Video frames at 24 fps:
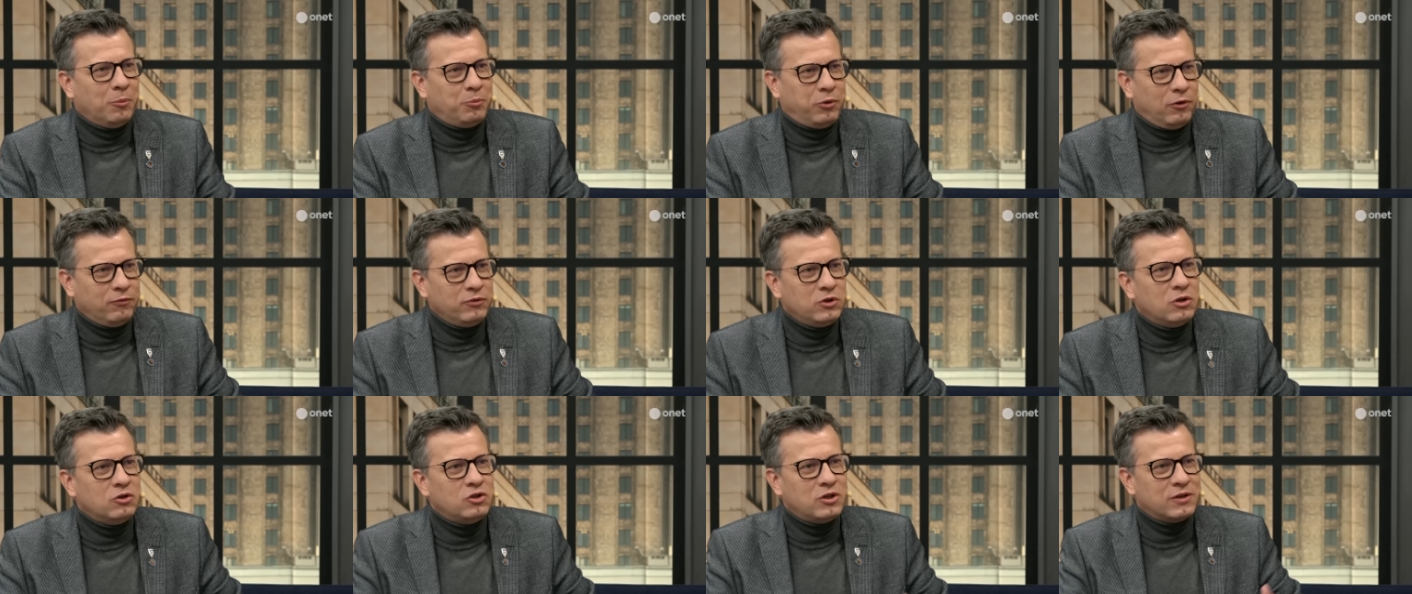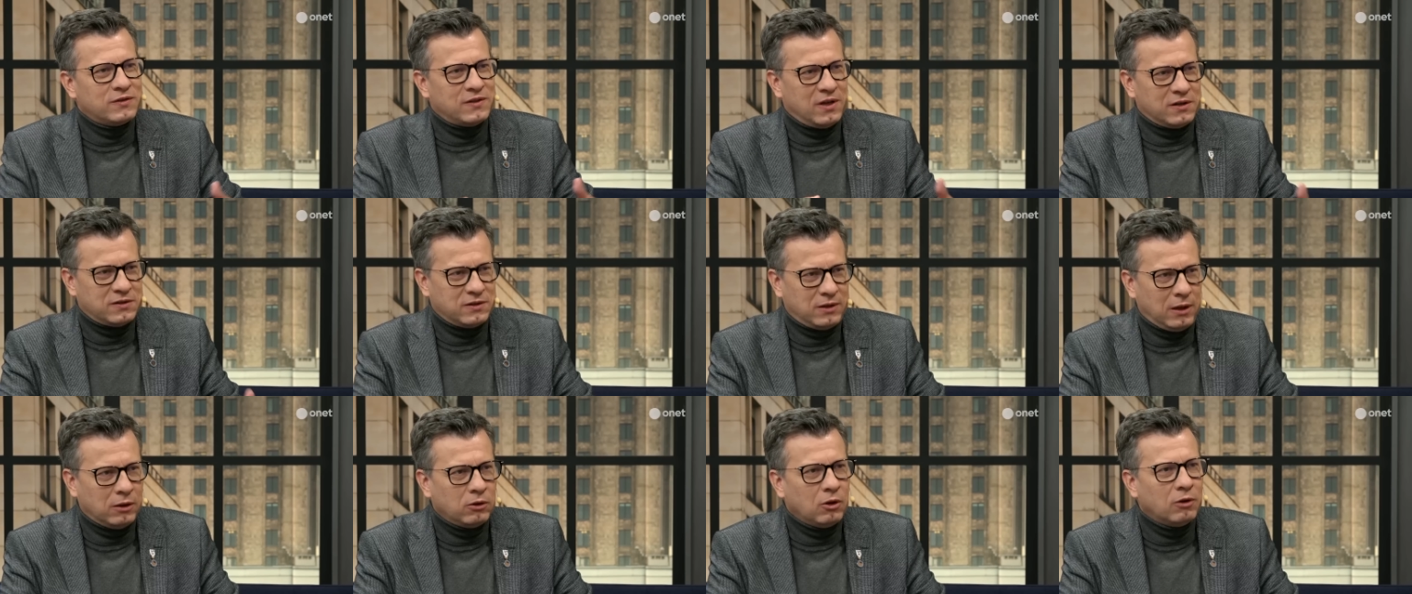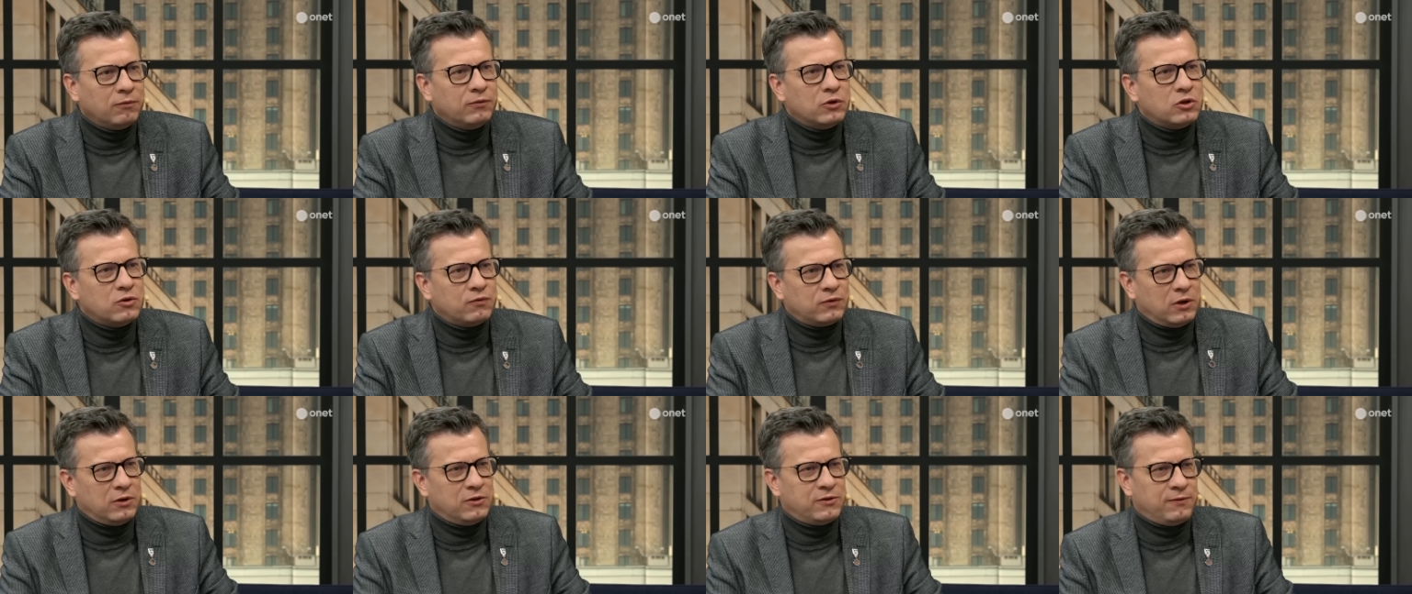powinien się
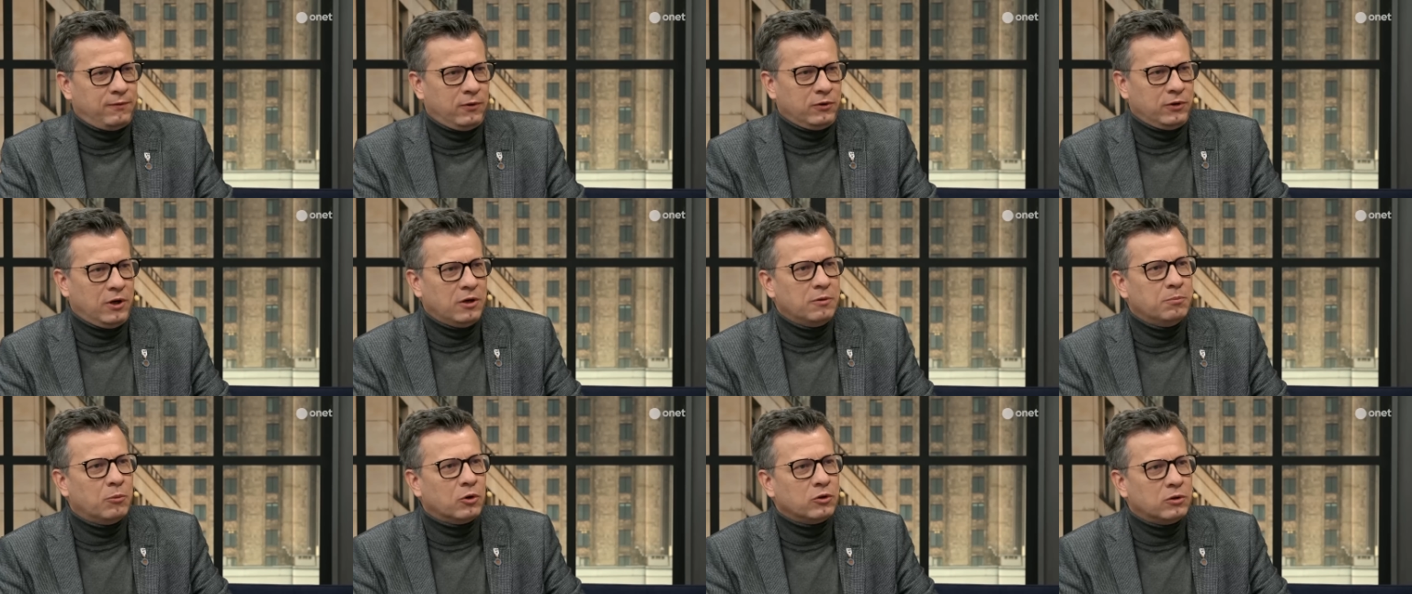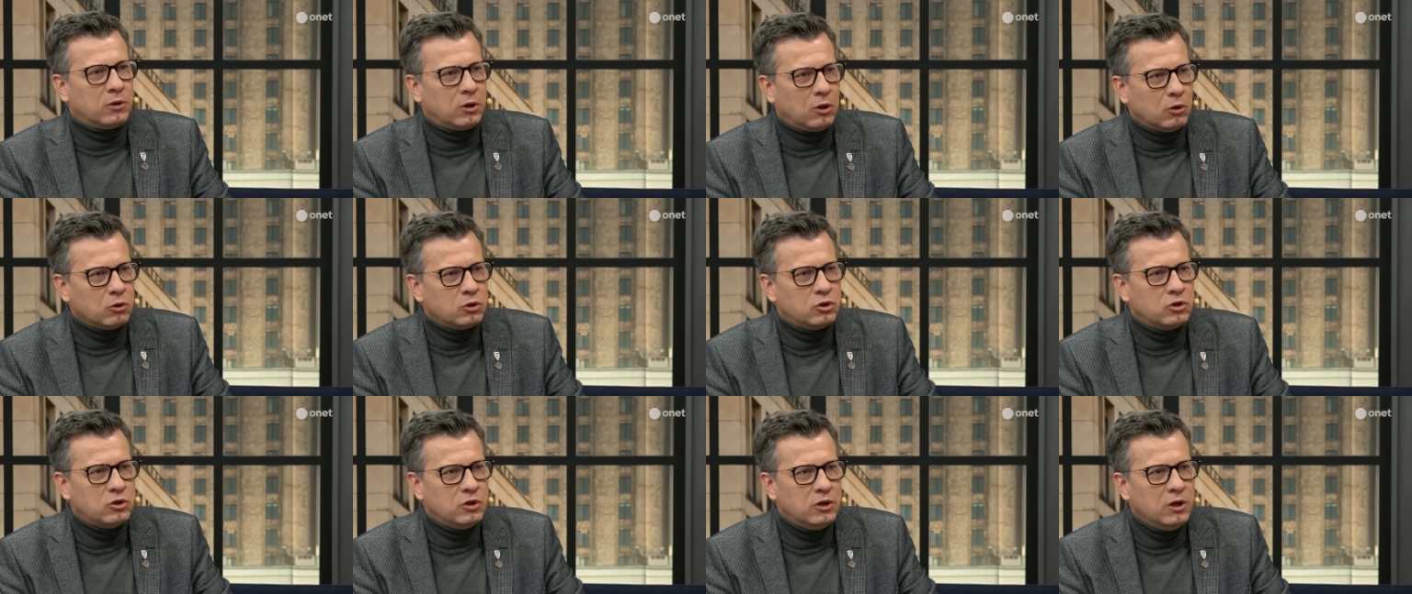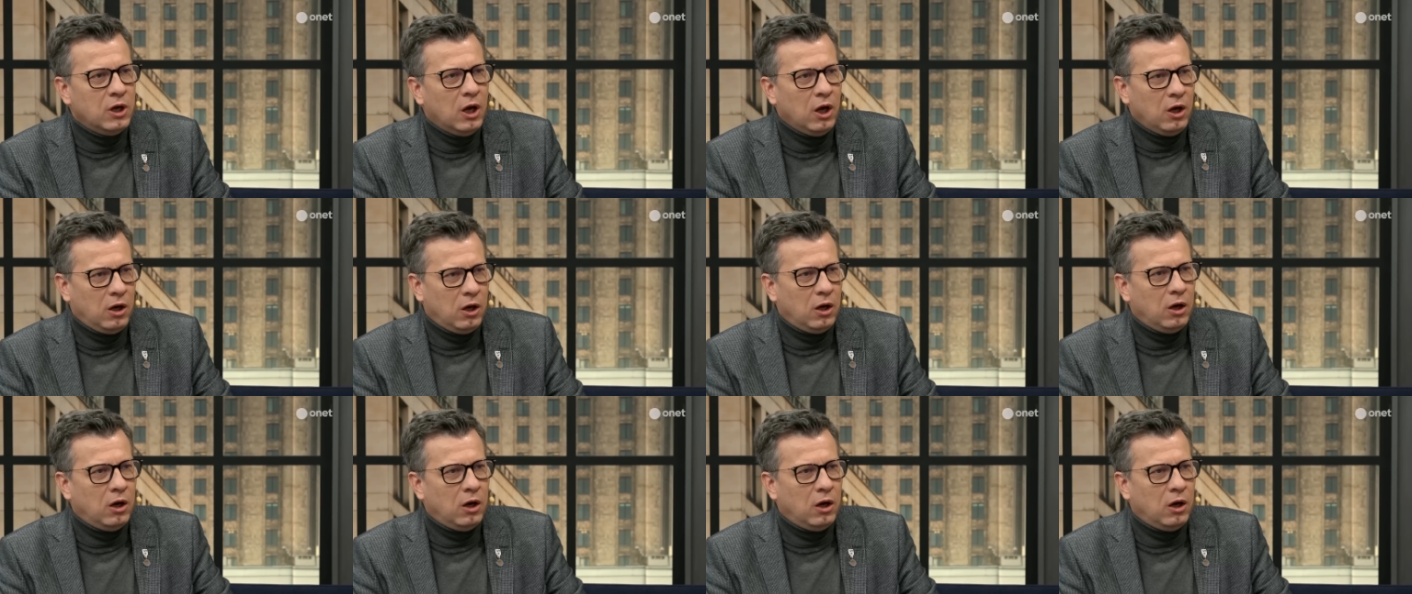zastanowić w tej swojej mądrości,